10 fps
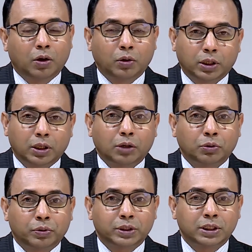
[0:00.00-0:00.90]
অনেক নাটক
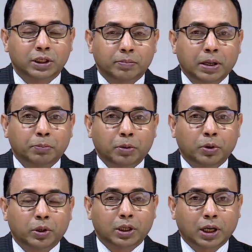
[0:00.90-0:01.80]
হয়েছে নির্মাণ পর্বে
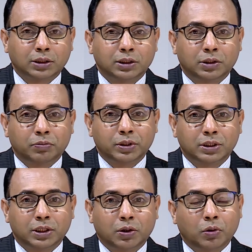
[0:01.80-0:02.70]
অনেক রাজনীতি
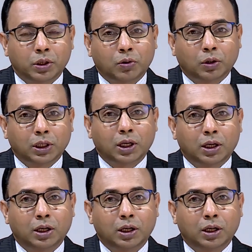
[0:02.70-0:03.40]
হয়েছে অনেক কথা